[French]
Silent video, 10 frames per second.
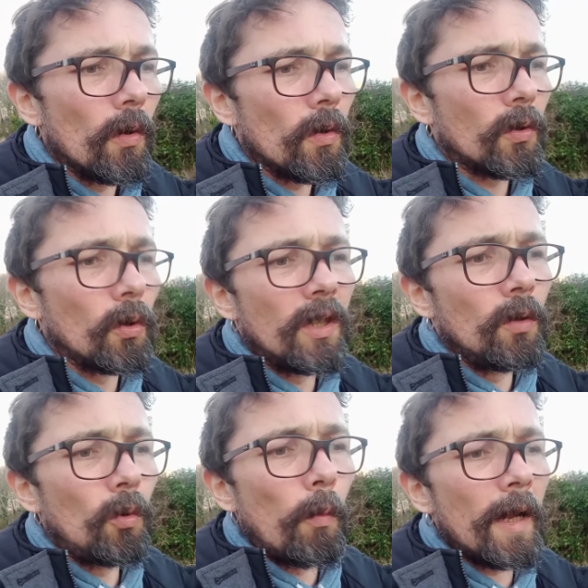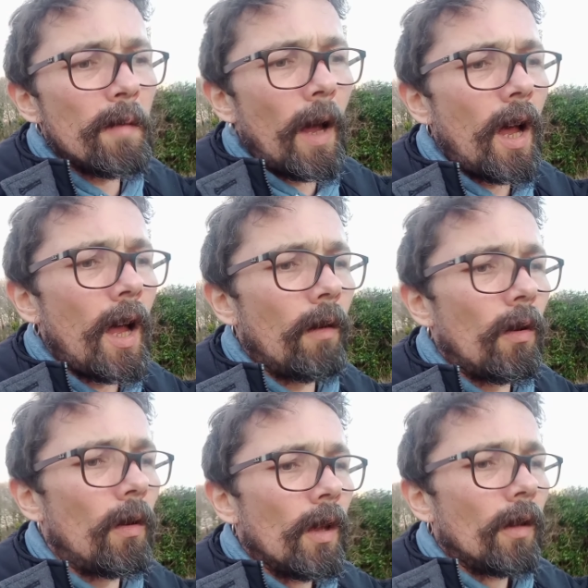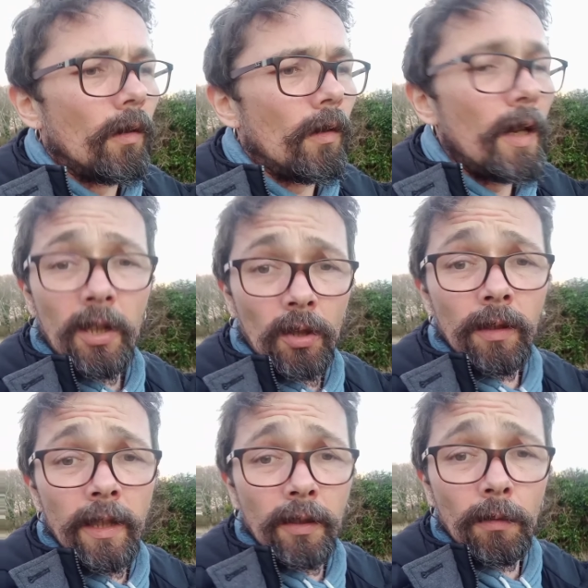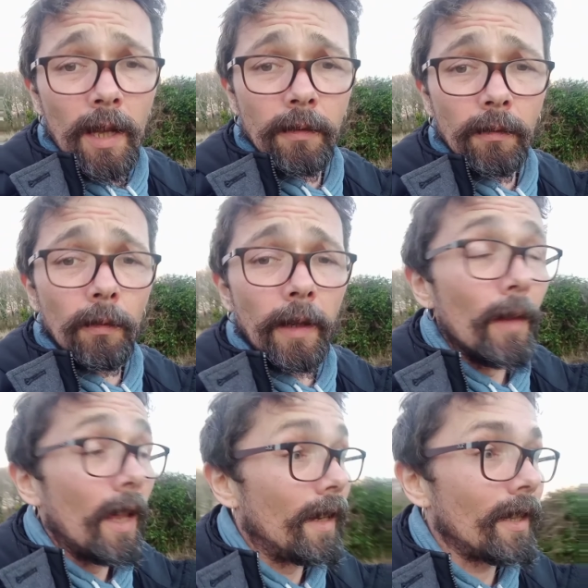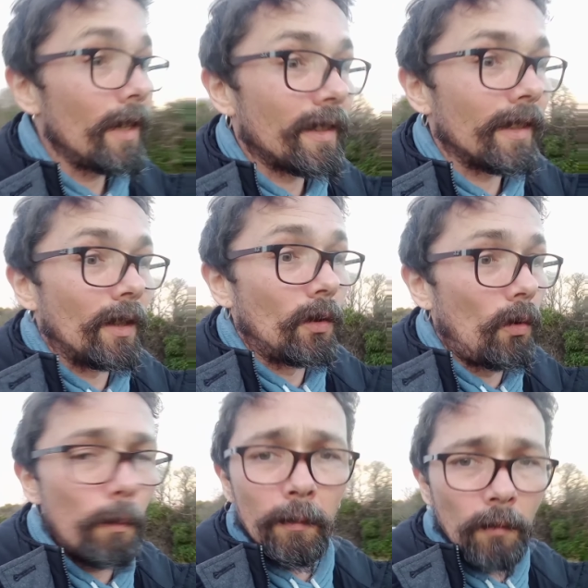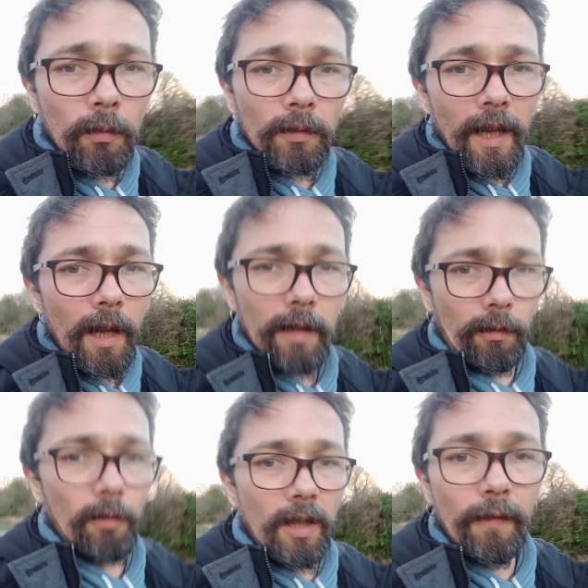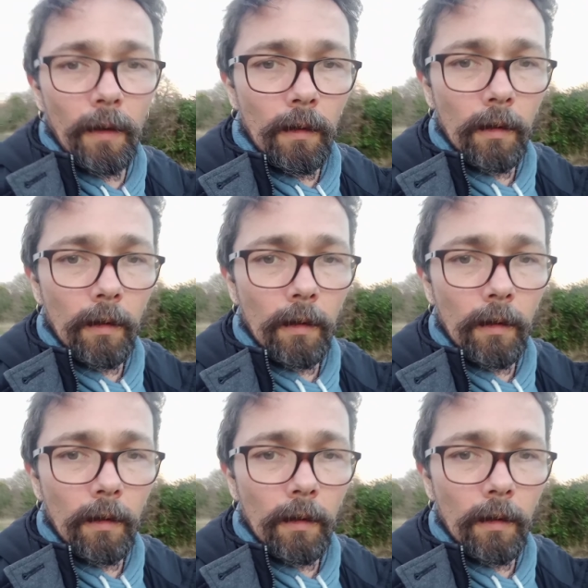euh, ceux qui nous comprennent pas, euh, les méchants de l'histoire, si vous voulez. Et ça, c'est complètement contraire à ce que je défends